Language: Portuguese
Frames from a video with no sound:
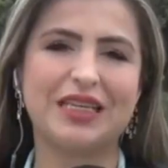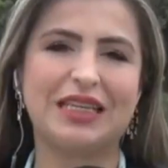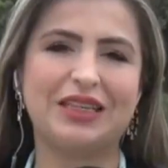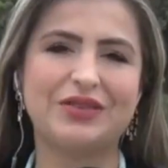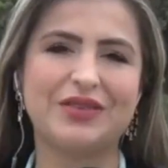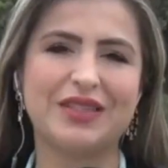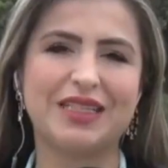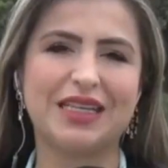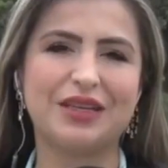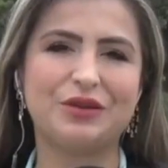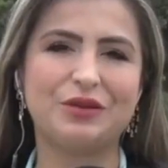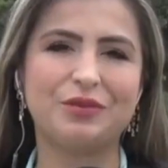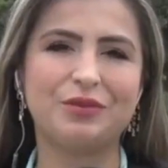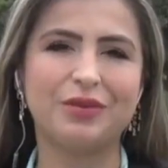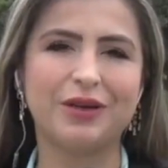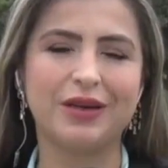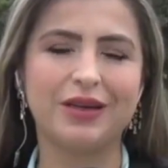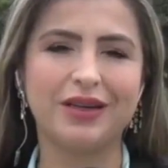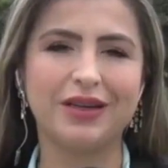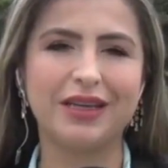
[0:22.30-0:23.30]
que nos
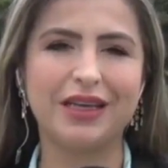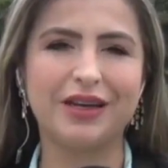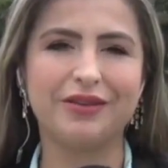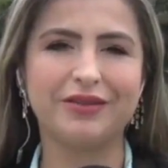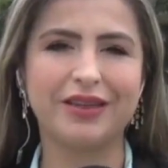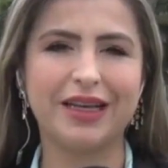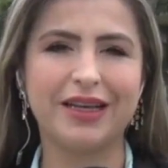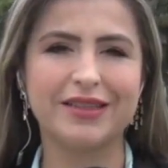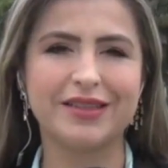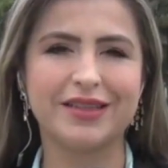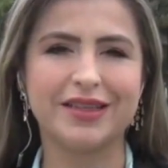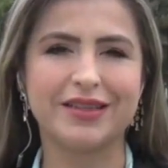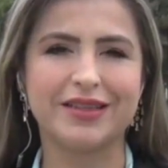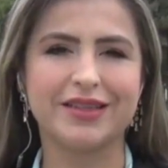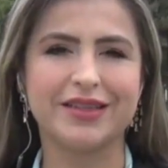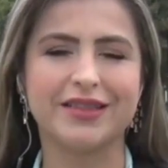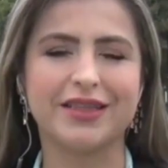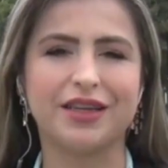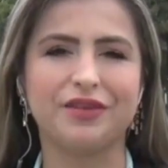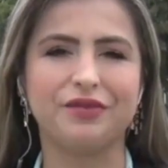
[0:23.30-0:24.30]
acompanham nessa
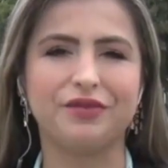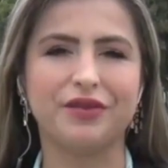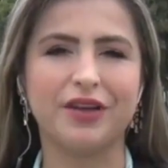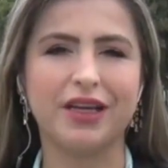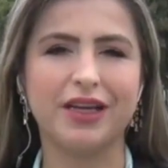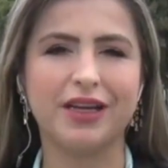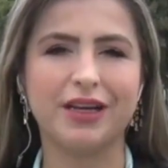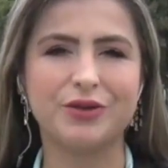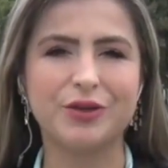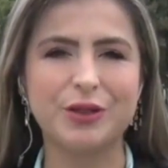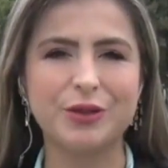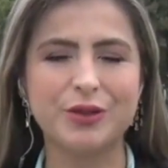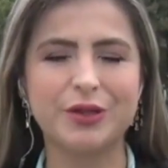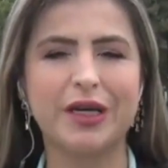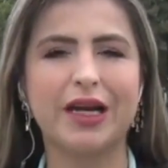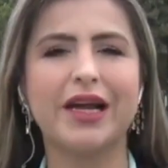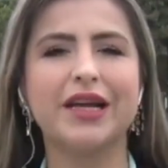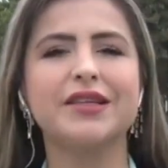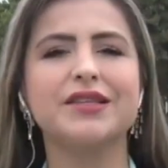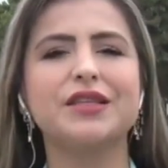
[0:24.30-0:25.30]
sexta-feira. A gente
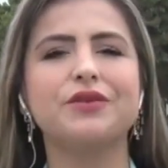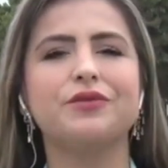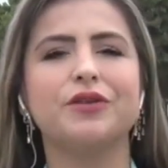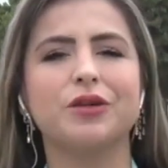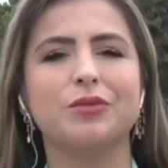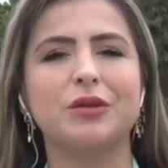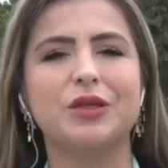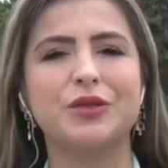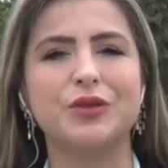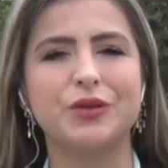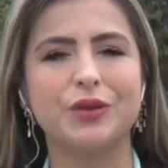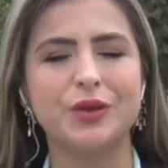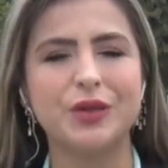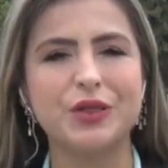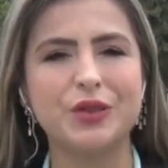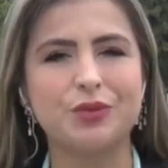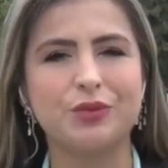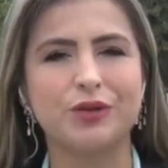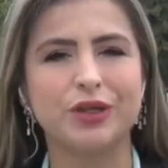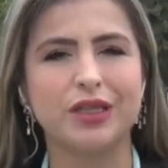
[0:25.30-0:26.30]
traz
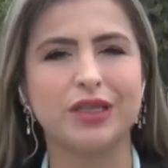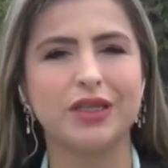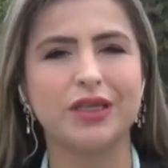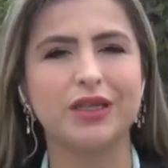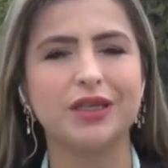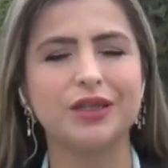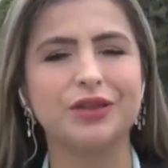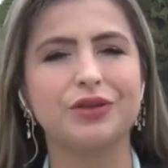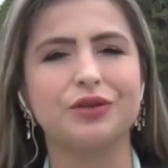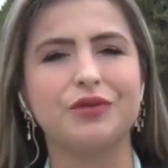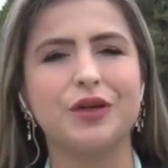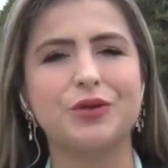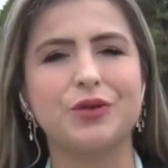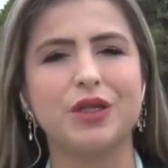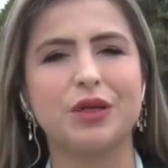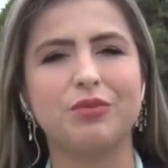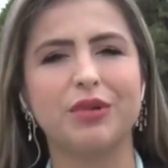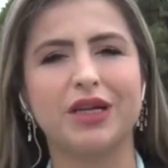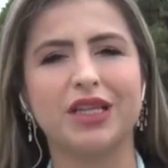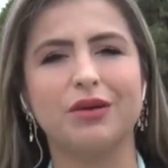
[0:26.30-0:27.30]
informações, portanto, vejo o
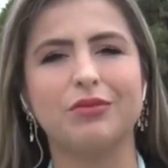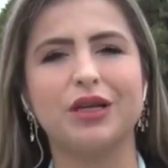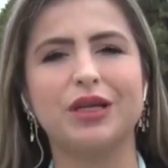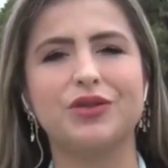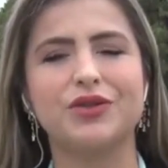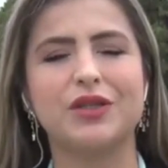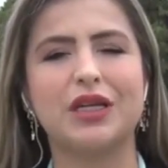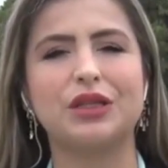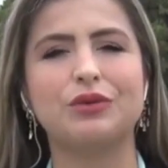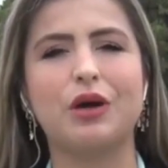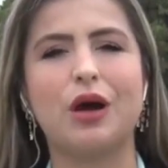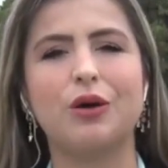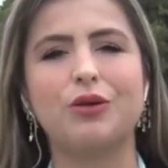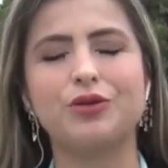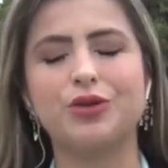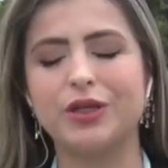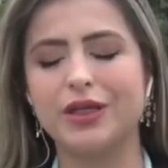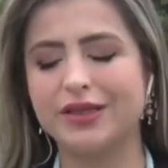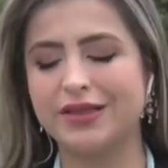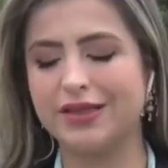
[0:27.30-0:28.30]
Departamento Estadual
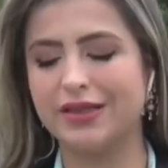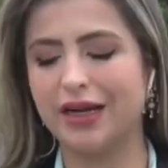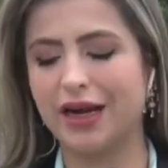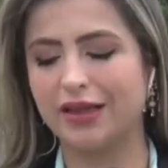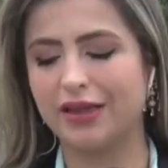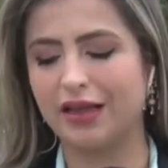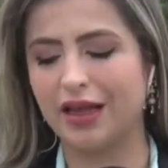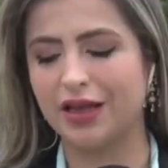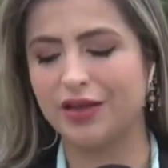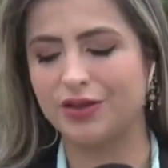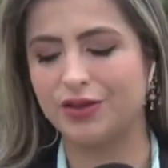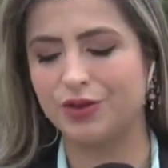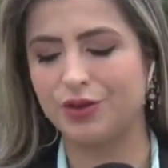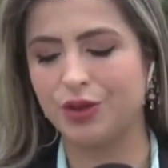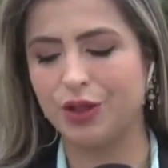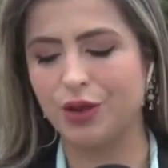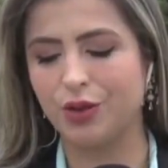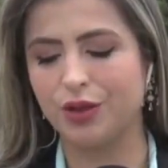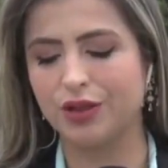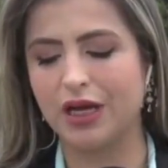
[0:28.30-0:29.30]
de Estradas
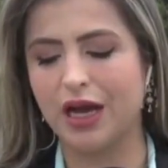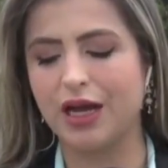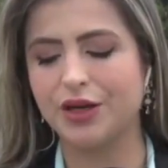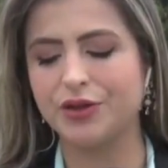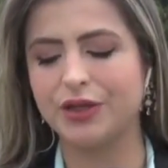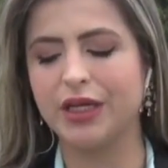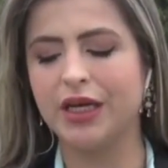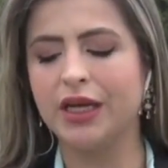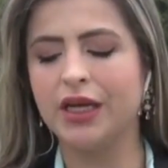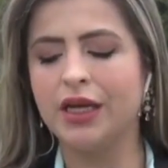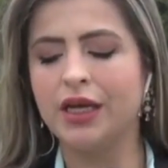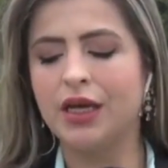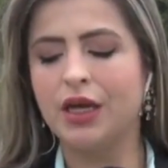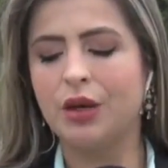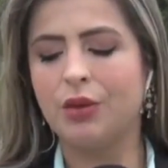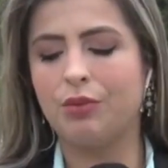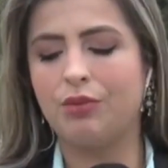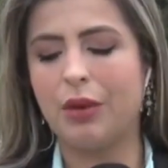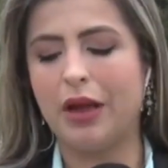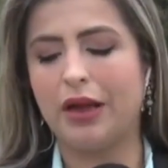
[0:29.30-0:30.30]
de Rodagem
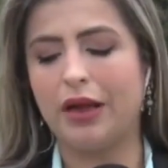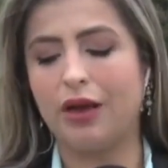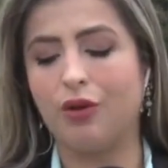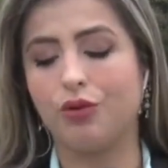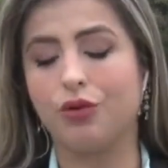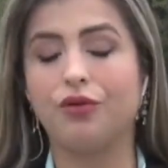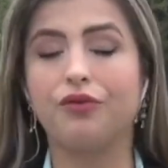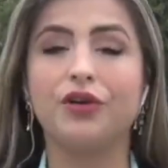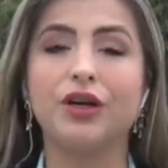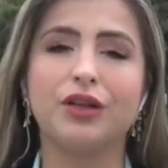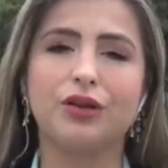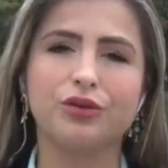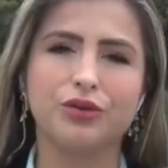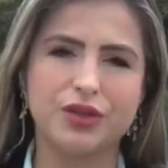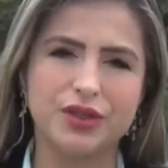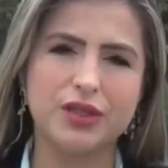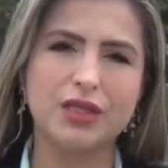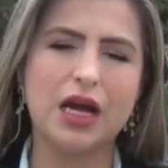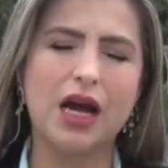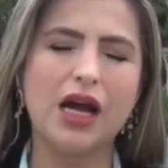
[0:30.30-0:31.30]
eh, o governo do
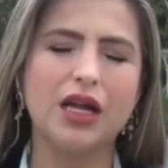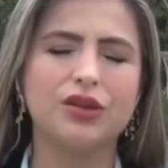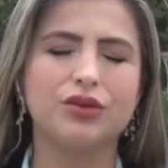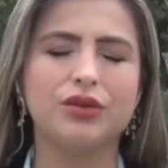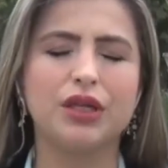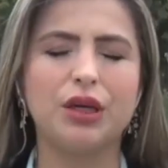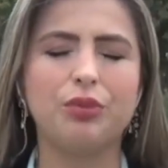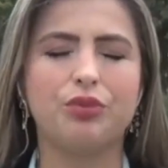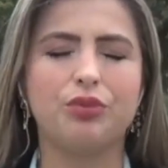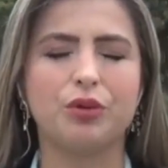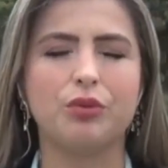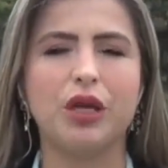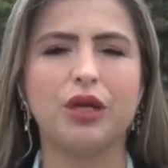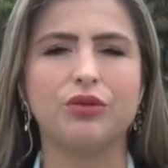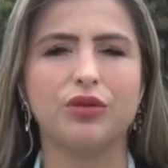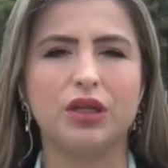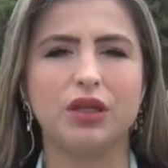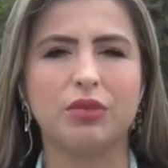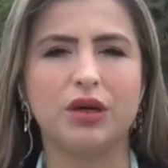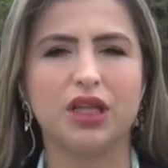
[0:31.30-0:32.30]
estado, né, por
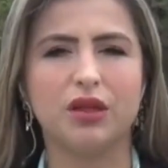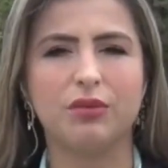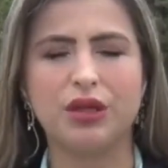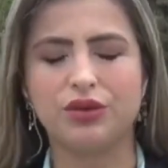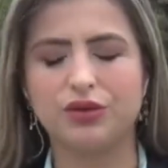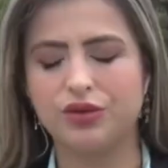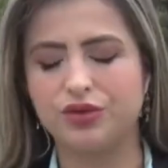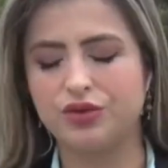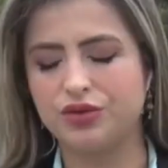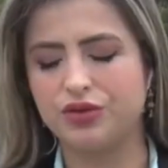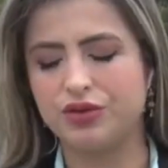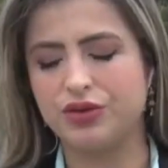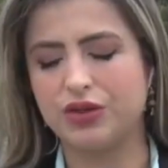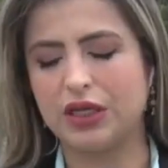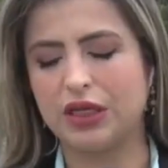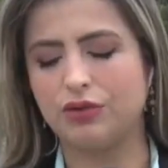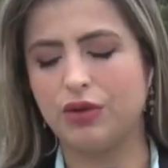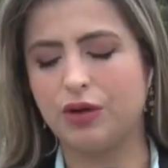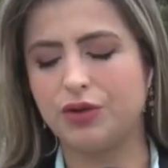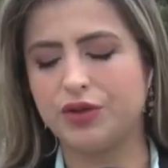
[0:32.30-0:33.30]
meio do Departamento
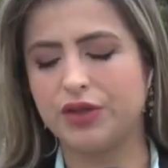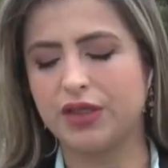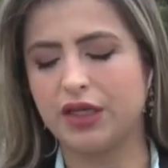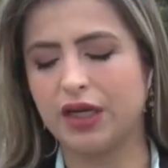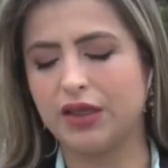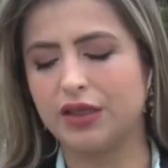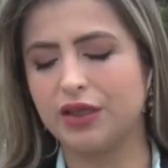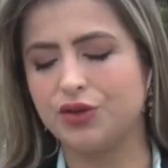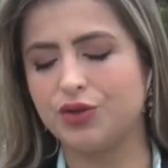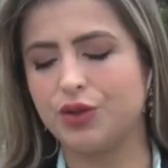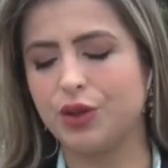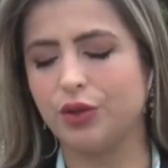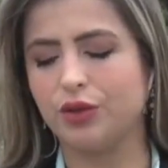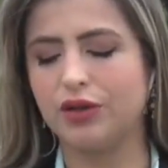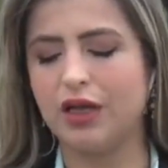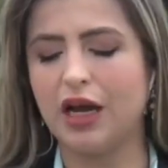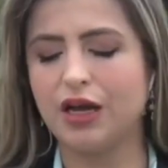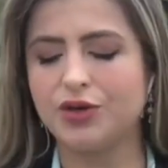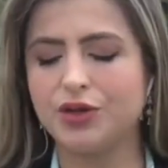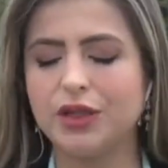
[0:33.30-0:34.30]
Estadual de Estradas de
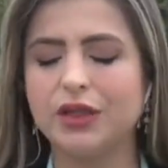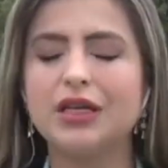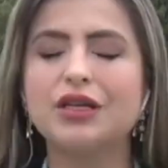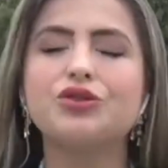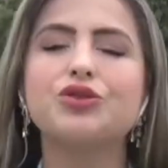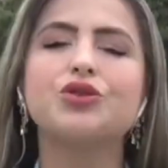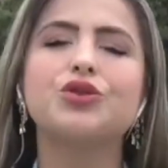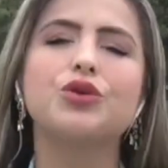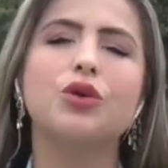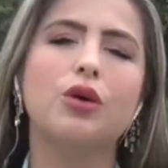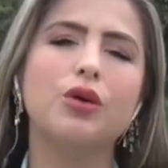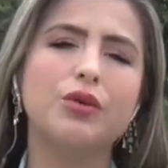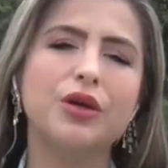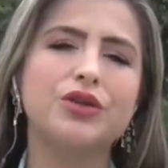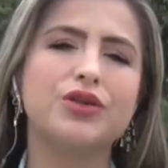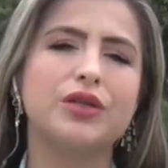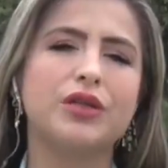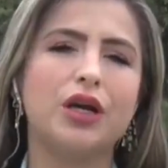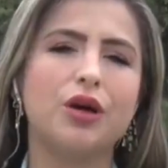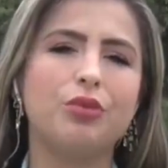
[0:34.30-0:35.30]
Rodagem, lançou um
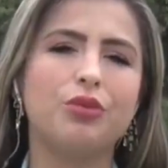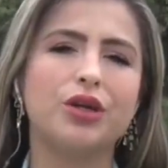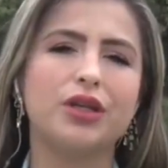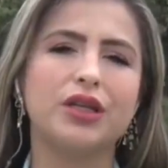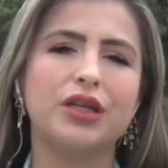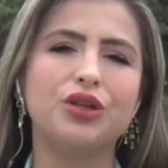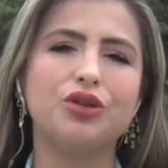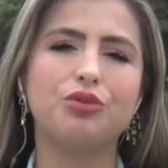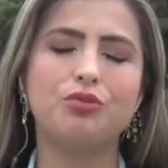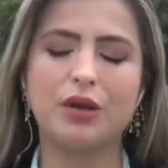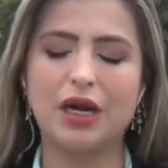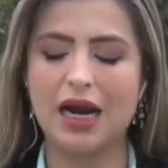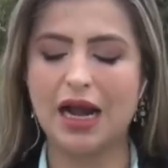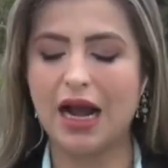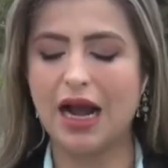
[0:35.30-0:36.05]
edital, portanto, para